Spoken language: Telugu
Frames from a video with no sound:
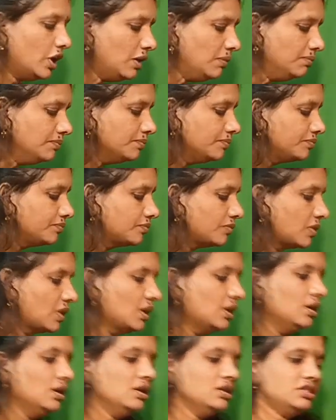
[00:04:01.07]
కూడా
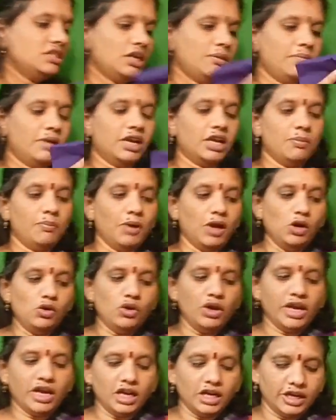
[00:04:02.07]
సేమ్ మనకి పళ్ళు
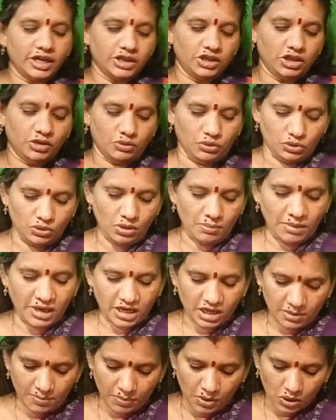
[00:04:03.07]
ఏ కలర్ అయితే ఉందో
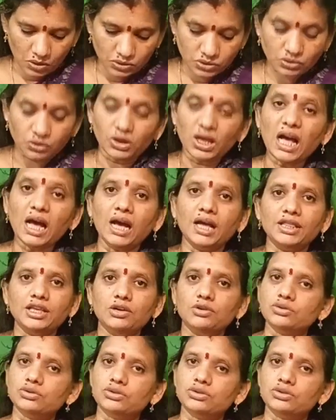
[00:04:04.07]
మనకి బ్లౌజ్ కూడా అదే